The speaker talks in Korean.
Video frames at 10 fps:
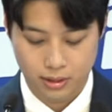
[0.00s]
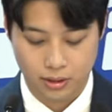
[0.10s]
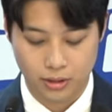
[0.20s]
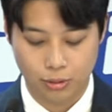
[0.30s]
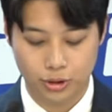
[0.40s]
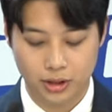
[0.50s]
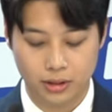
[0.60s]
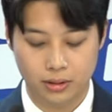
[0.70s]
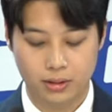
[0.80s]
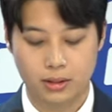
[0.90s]
그러나
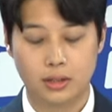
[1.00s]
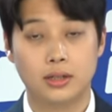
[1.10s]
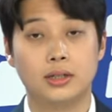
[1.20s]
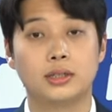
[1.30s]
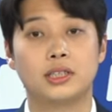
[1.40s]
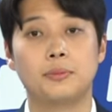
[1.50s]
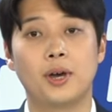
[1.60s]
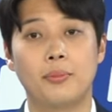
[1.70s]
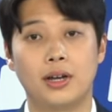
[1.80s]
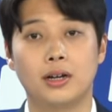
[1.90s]
우리는 그
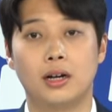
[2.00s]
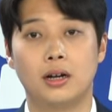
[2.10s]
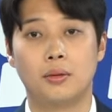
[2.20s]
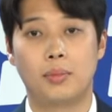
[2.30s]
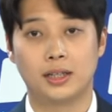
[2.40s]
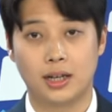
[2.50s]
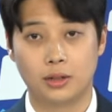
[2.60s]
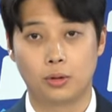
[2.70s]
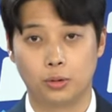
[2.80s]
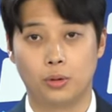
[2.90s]
패배를 받아
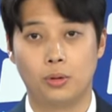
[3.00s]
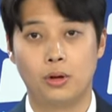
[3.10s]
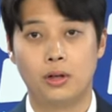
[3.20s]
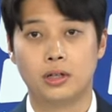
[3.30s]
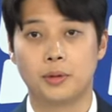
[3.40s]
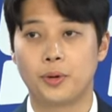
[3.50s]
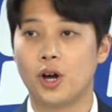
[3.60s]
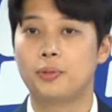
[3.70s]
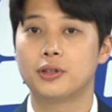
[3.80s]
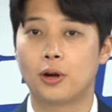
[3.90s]
안고도, 그
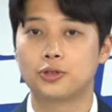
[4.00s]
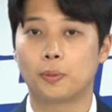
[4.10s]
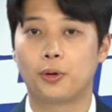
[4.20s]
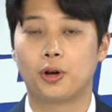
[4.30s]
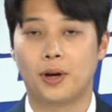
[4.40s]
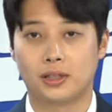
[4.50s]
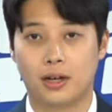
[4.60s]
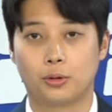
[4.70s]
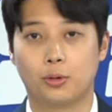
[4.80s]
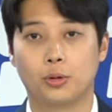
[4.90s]
뼈아픈 성적표를
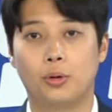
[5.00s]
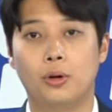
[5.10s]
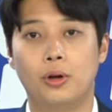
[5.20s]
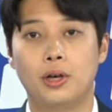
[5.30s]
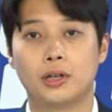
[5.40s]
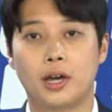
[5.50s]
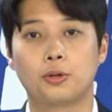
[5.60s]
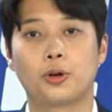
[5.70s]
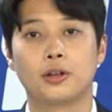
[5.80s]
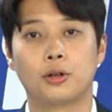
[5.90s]
받아 안고도
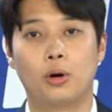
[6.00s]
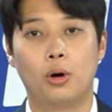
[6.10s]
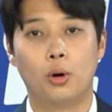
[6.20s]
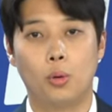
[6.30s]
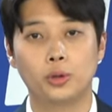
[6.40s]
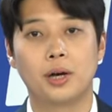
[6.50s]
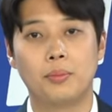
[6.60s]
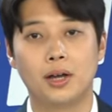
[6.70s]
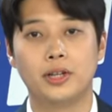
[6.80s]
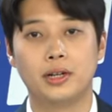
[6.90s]
계속해서
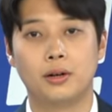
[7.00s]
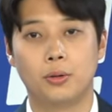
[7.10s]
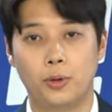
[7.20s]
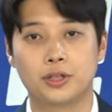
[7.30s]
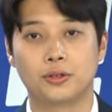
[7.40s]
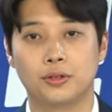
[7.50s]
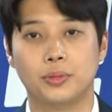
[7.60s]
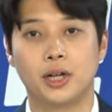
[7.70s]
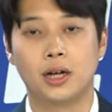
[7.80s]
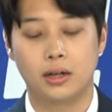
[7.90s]
오답만을
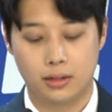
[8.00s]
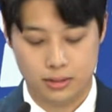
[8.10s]
외쳤습니다.